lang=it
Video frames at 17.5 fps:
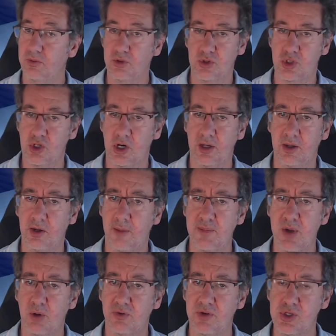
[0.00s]
cioè,
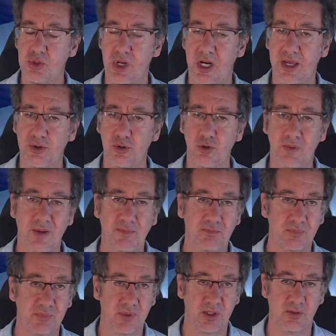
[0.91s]
l'abbiamo visto alla Roma,
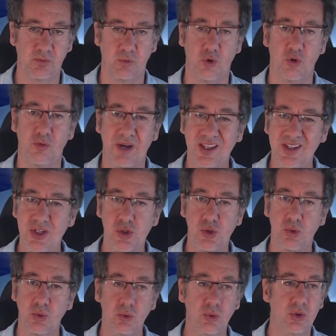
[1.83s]
Roma
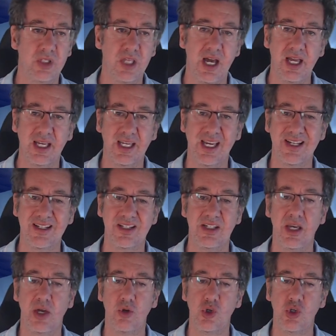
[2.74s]
distrutta,
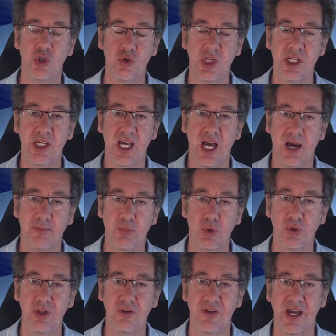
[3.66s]
Garzia riuscì a
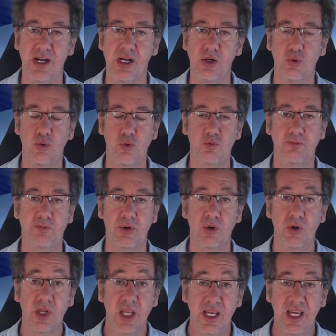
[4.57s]
motivare il
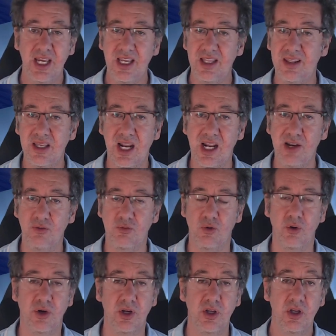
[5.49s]
gruppo e tirare
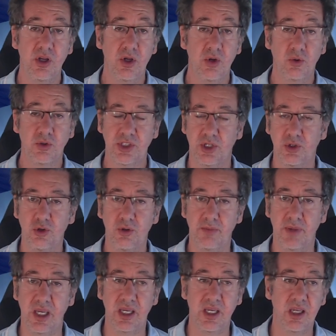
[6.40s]
fuori, secondo
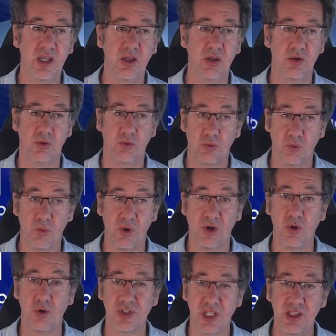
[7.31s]
me,
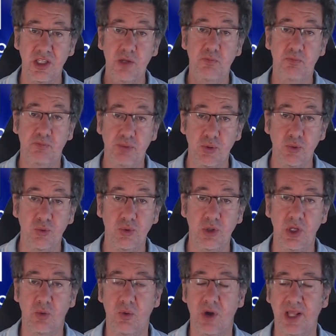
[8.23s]
qualcosa di più
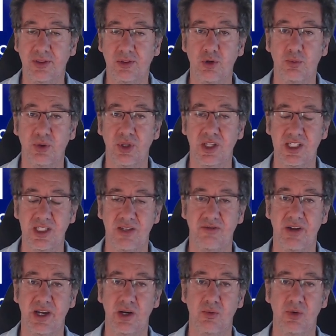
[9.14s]
di quanto potesse
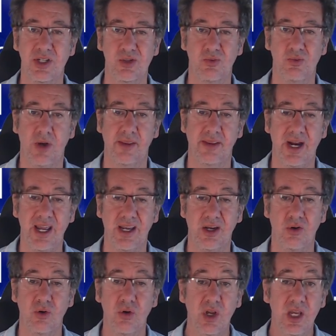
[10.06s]
fare quella squadra.
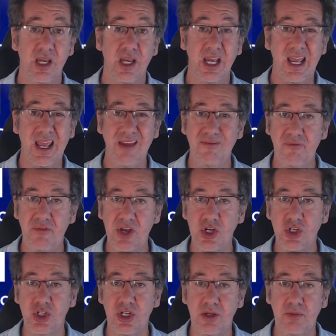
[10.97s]
Ecco. E
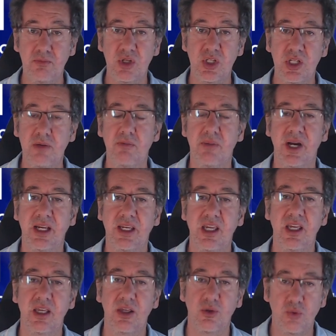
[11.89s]
invece mi sembra
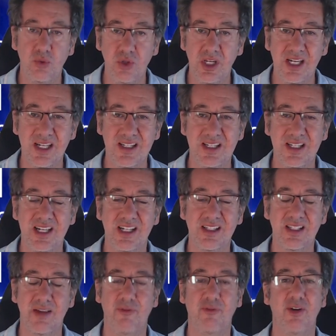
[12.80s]
che Rudy Garzia
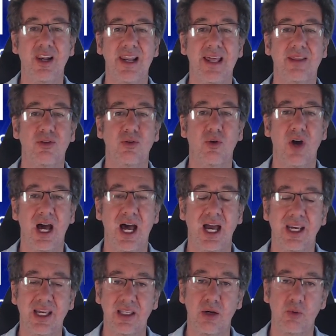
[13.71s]
sta fallendo
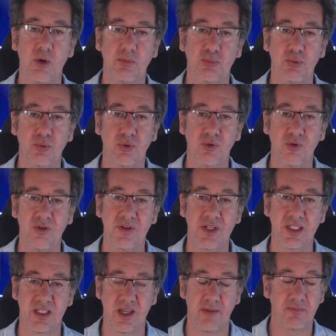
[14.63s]
anche da quel punto di
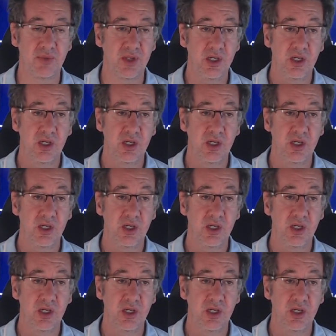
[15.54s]
vista.